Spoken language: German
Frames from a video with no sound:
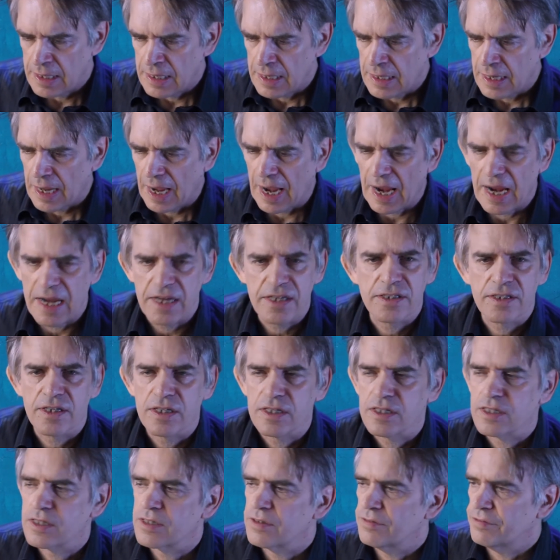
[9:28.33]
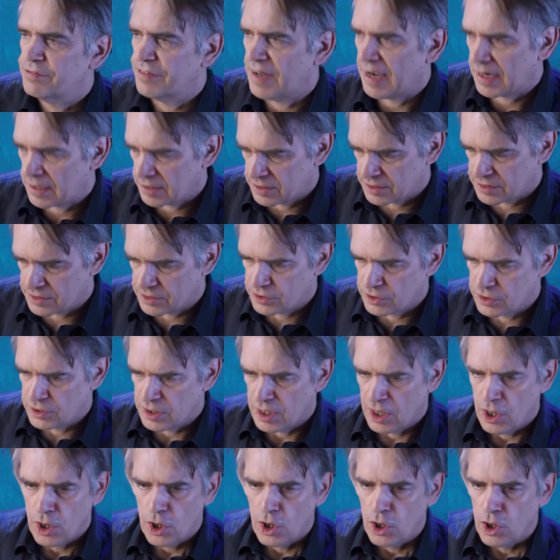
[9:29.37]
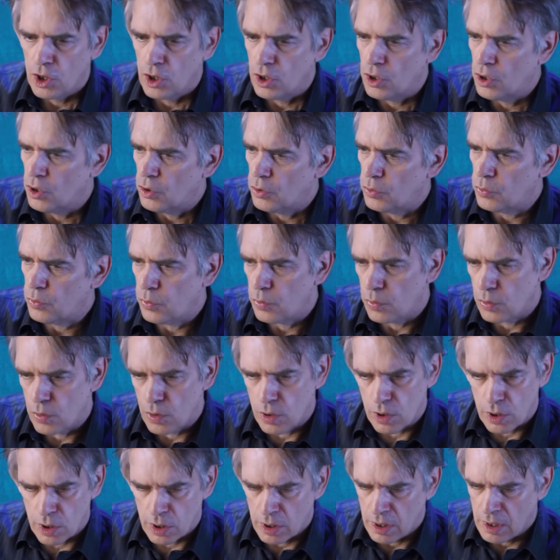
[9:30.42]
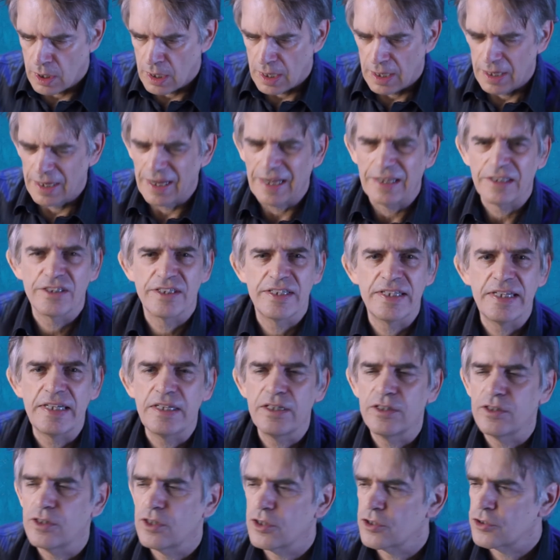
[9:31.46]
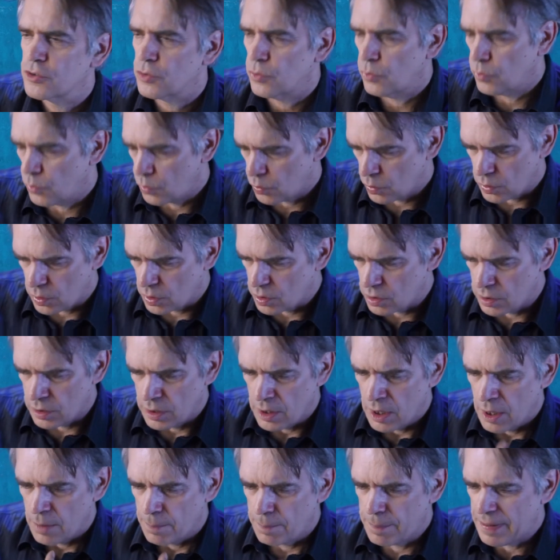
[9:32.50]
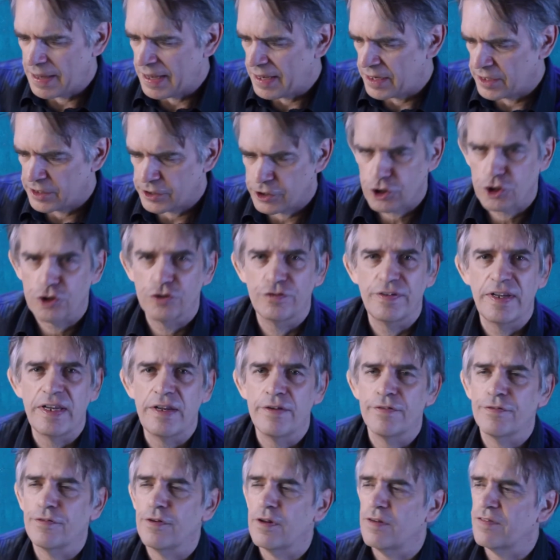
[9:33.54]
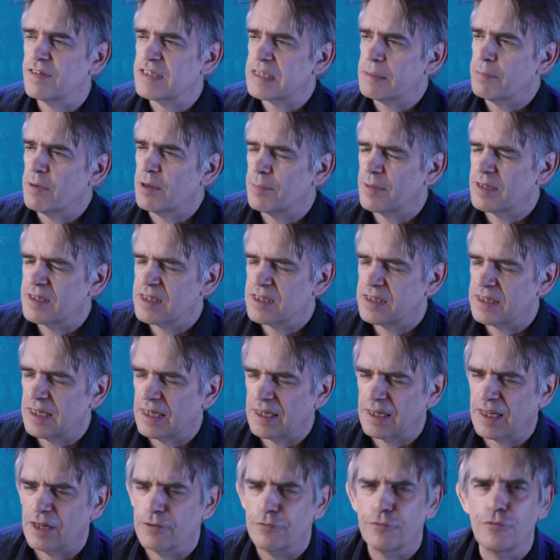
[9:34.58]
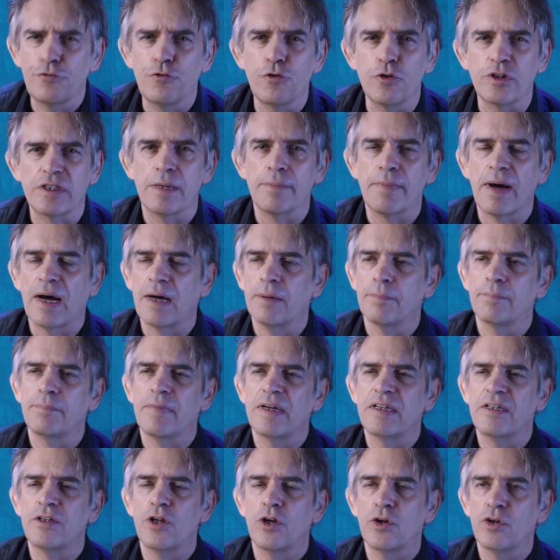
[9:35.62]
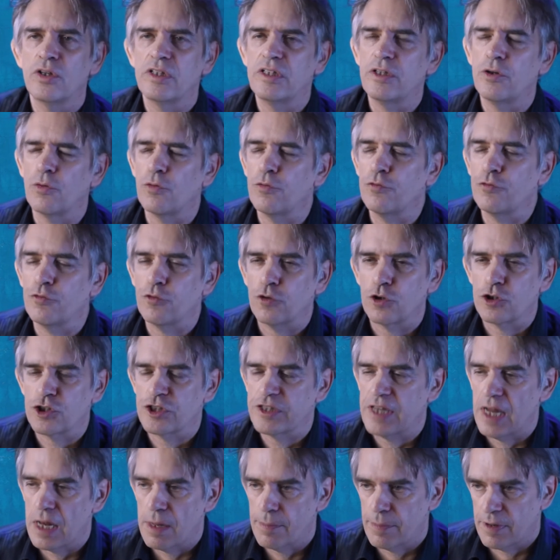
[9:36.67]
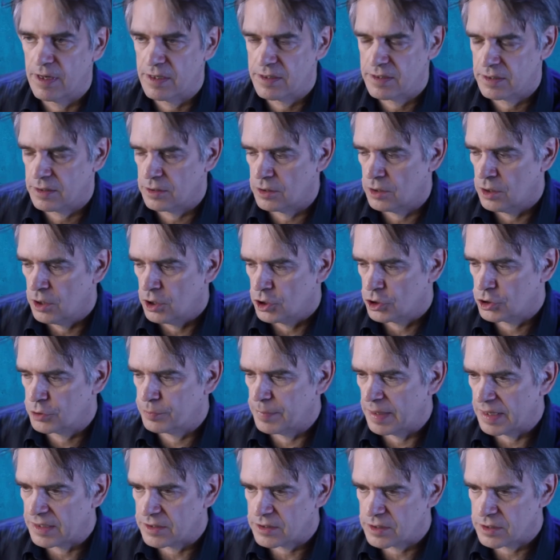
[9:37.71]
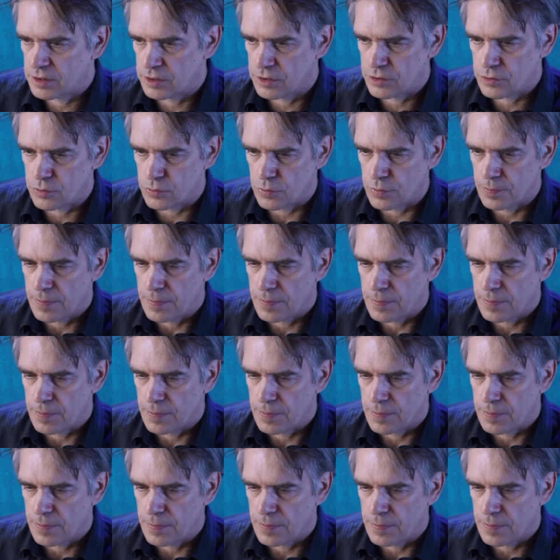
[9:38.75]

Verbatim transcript: heißes Wachs äh, Öl, äh, siedendes Öl, Pech, Schwefel, was immer man sich denken kann, fügt dem armen Mann die unvorstellbarsten Schmerzen zu.